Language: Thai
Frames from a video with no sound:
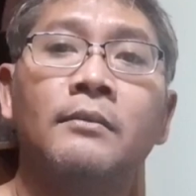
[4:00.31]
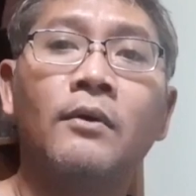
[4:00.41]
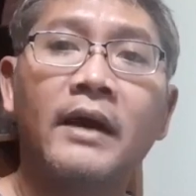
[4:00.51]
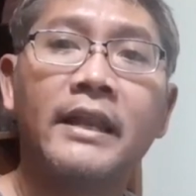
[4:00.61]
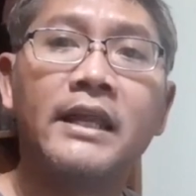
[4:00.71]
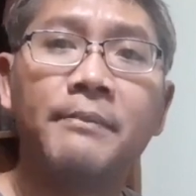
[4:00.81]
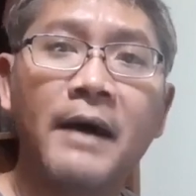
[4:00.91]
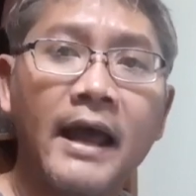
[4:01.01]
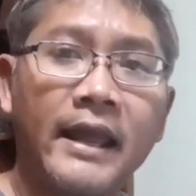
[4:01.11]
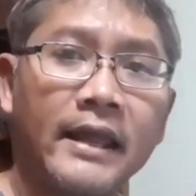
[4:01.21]
กไอ้นี่ไป
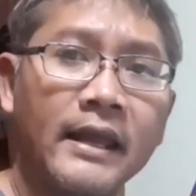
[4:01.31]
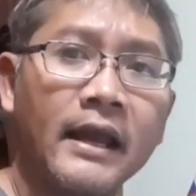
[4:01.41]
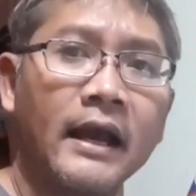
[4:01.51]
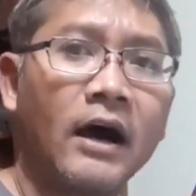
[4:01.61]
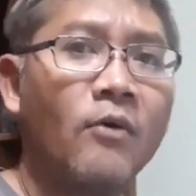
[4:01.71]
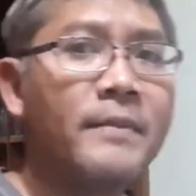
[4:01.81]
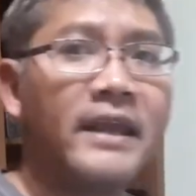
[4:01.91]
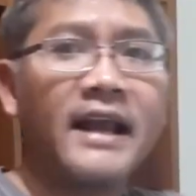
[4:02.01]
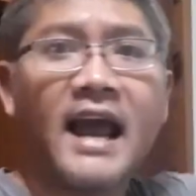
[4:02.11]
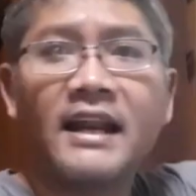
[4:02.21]
เขามี
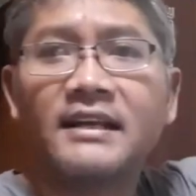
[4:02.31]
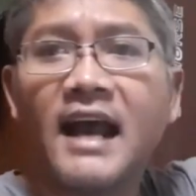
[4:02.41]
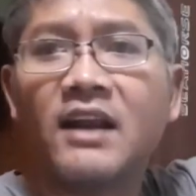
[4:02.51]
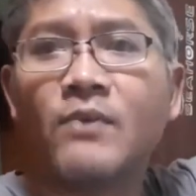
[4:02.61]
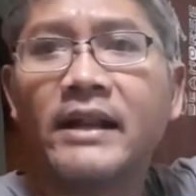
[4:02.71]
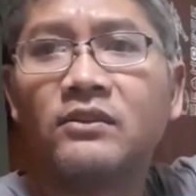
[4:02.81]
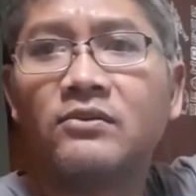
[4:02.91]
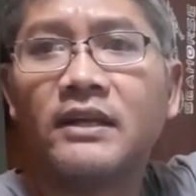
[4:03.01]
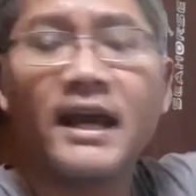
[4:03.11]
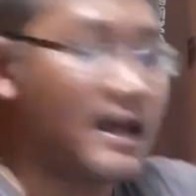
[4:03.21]
งานงานวัดตรง
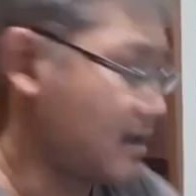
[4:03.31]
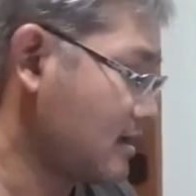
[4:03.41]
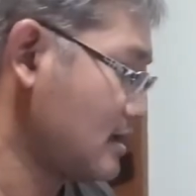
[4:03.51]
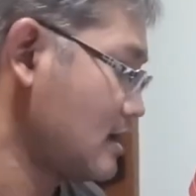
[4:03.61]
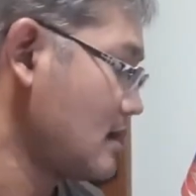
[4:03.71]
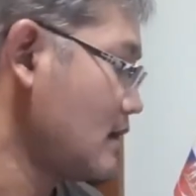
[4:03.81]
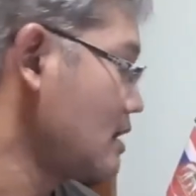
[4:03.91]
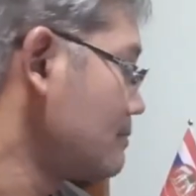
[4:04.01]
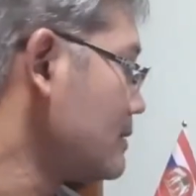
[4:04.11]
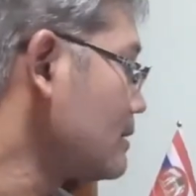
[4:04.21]
เนี้ย
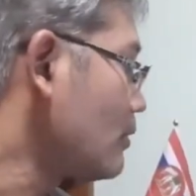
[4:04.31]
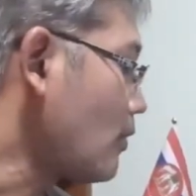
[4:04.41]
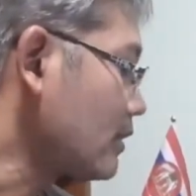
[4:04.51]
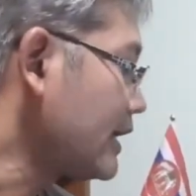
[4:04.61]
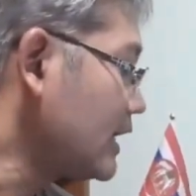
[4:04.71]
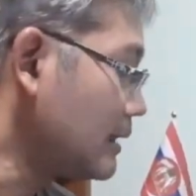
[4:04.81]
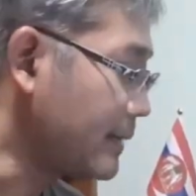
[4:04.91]
มึงพกแล้วเดิน ไป